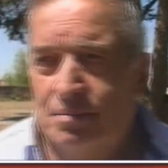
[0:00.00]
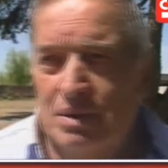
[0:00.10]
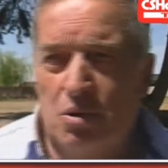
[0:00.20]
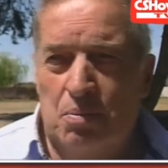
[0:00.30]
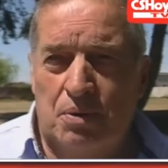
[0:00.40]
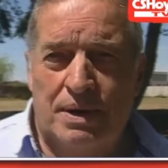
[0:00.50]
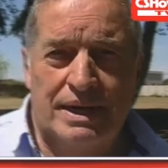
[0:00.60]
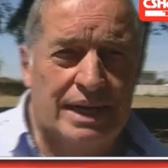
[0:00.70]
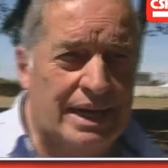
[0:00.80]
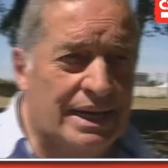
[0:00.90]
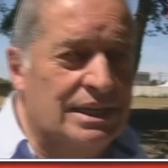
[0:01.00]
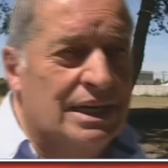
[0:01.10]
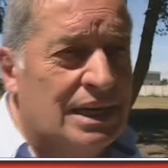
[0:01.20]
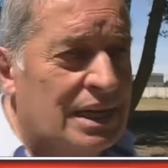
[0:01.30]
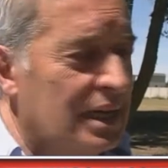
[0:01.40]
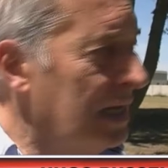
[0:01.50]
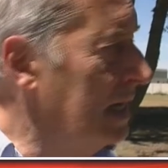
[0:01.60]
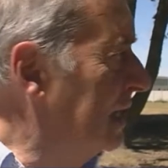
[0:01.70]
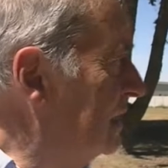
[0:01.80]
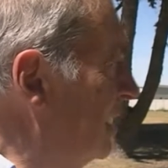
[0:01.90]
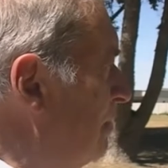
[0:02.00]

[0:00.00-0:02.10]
Vamos a probar en esta calle, que es la calle